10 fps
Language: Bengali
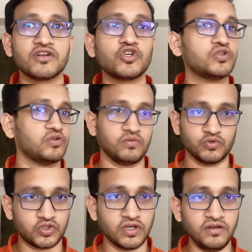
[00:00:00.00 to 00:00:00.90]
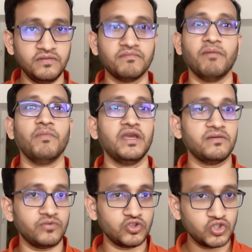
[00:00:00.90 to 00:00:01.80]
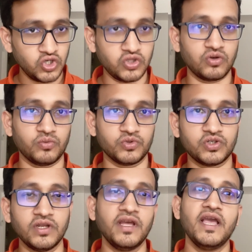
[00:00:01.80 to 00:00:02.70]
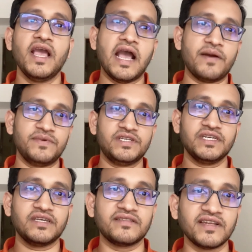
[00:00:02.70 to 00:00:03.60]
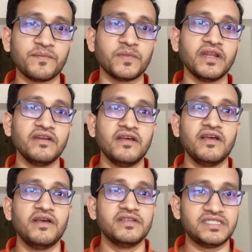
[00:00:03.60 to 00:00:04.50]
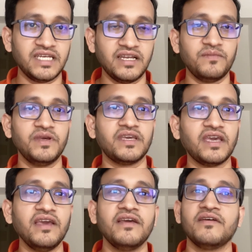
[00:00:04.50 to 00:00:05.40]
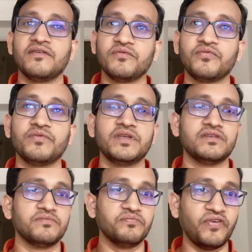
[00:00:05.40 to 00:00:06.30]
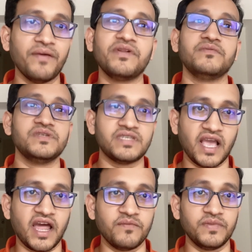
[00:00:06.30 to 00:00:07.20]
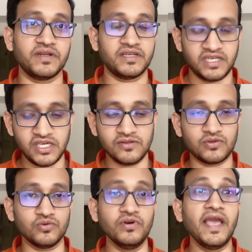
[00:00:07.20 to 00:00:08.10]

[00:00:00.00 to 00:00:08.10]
সতেরো বছর বা মেয়ের বয়স সতেরো বছর আপনি সেক্ষেত্রে আপনার ছেলে মেয়েকে ফ্যামিলি ভিসায় আনবেন কিন্তু